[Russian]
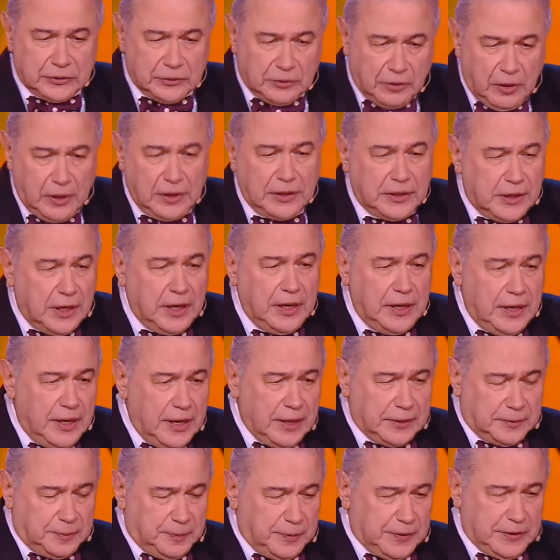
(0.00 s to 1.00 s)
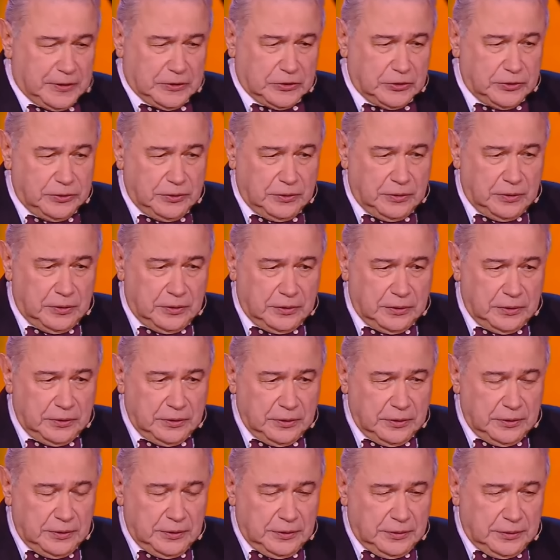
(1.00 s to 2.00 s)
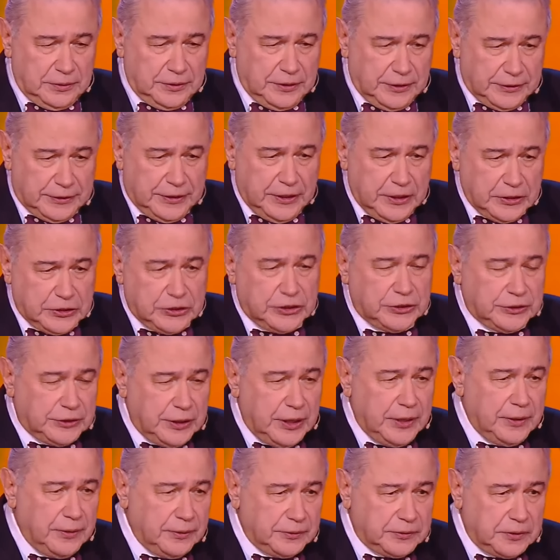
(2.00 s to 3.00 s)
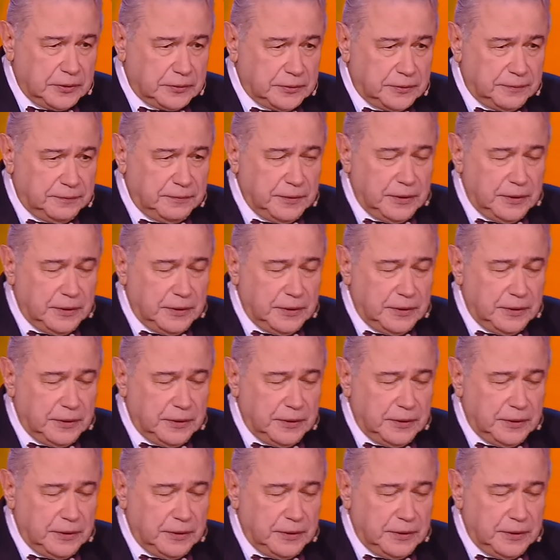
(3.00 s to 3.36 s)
Сколько лет прошло, как я читаю этот